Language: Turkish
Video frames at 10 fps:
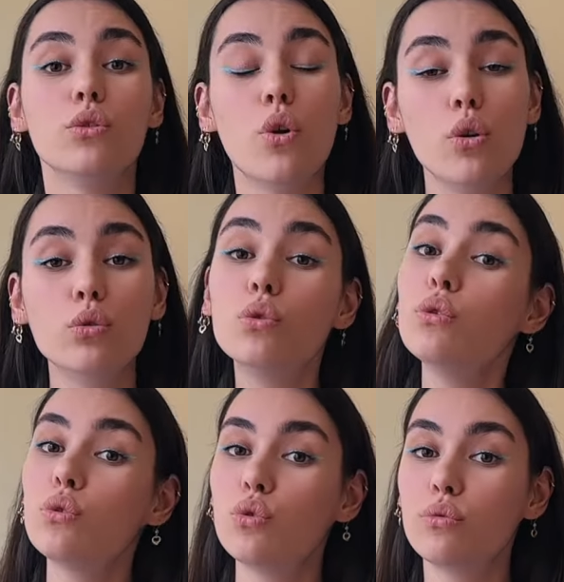
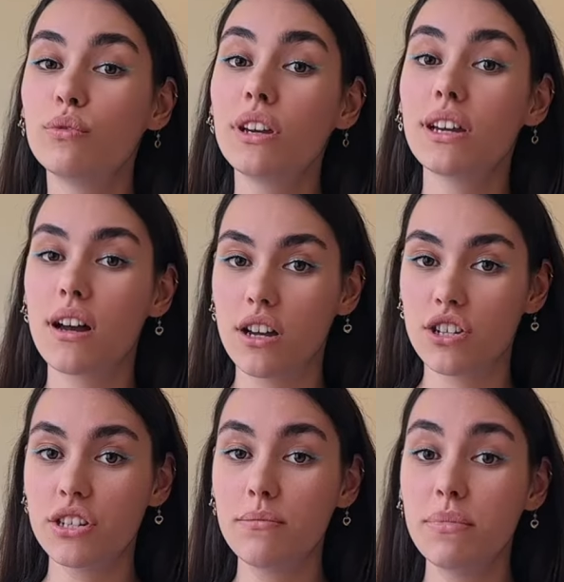Yorgunluk durumuna
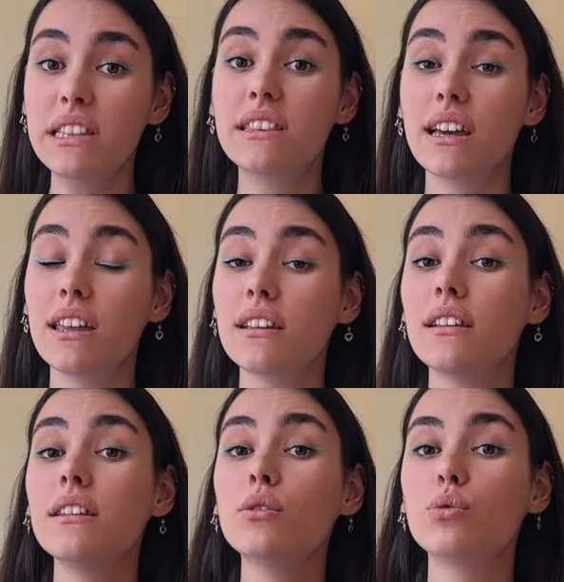karşı bir
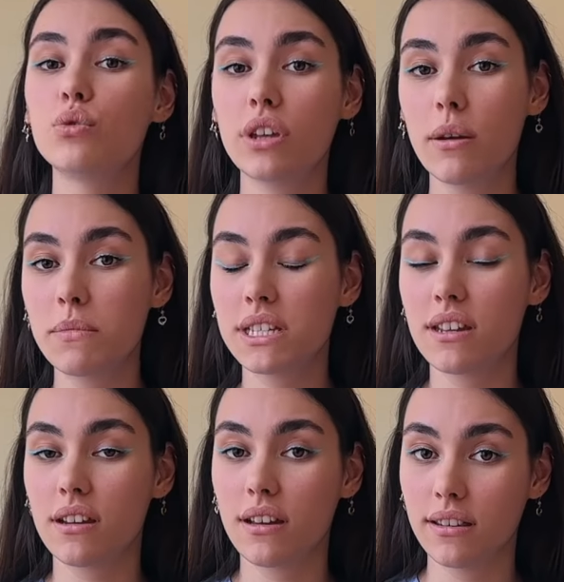dayanıklılık kurtarma
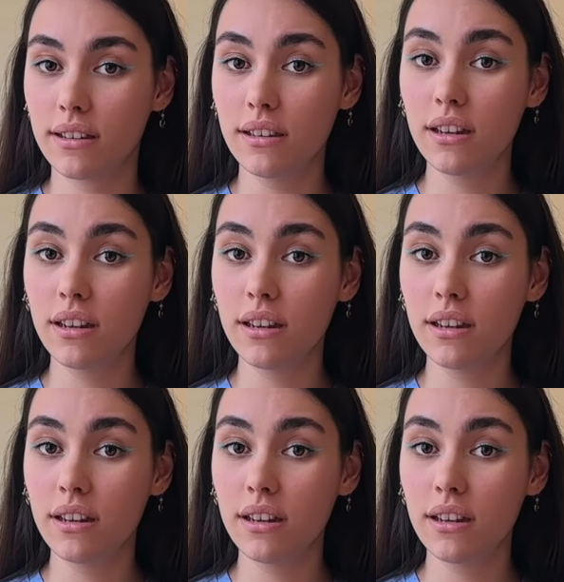zarı atılır